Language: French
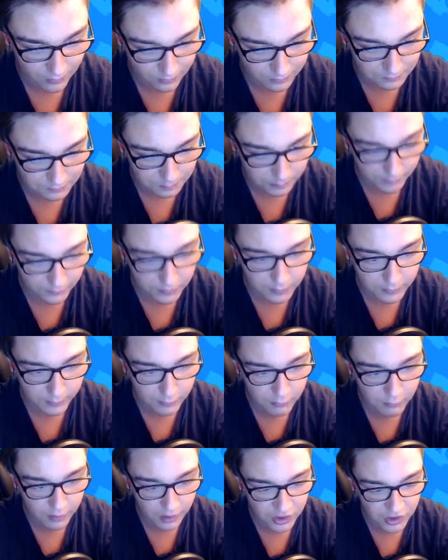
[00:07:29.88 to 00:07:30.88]
Pas forcément
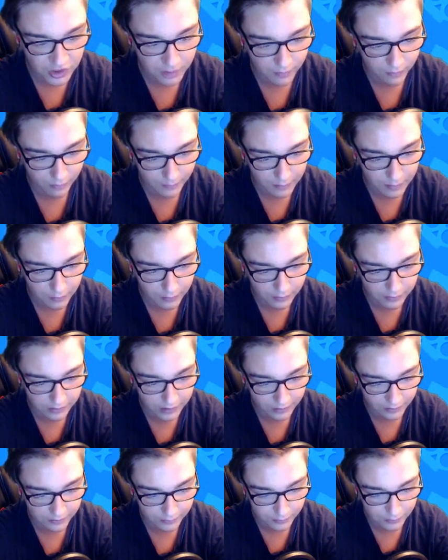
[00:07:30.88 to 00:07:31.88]
nous cacher, mais vraiment essayer de
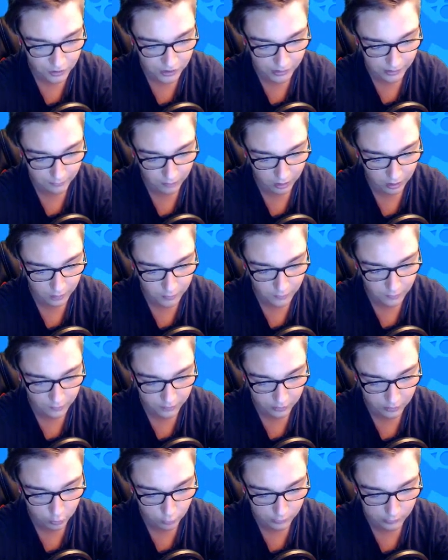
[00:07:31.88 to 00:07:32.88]
garder nos gemmes. Hop, je vais essayer
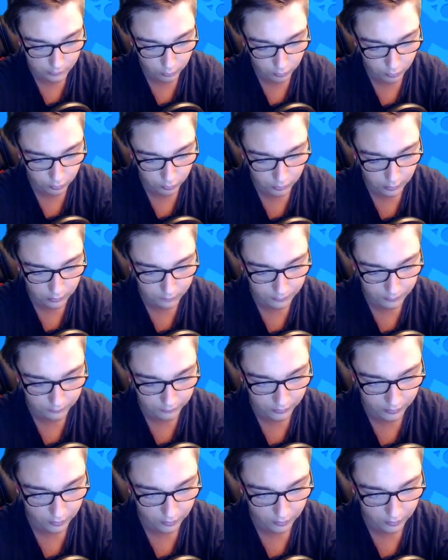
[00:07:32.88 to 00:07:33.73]
de tuer Bruno là. Parfait.